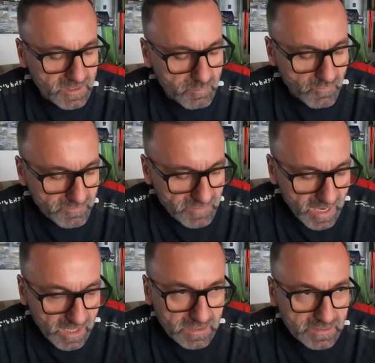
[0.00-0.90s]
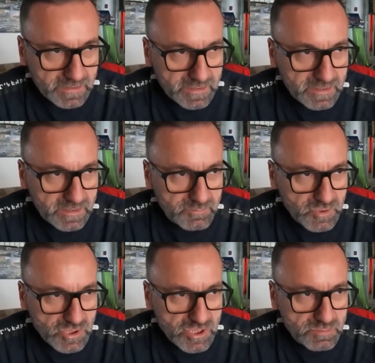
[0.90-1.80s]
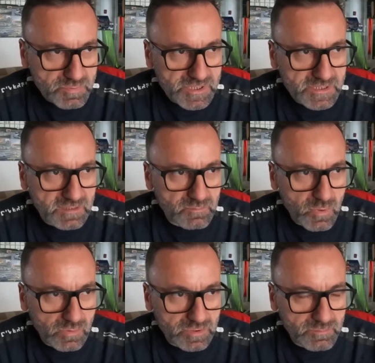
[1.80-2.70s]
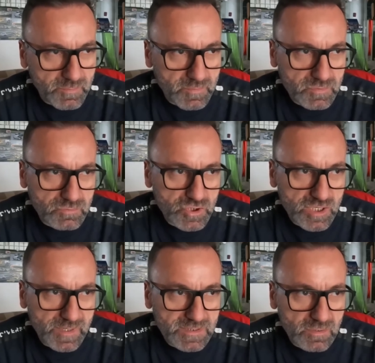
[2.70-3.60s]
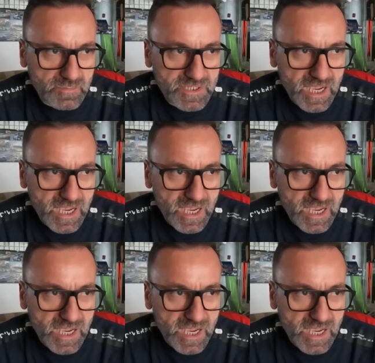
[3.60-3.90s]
Powiem tak, yy, przeszliśmy przez ten błąd i po prostu trzeba zrobić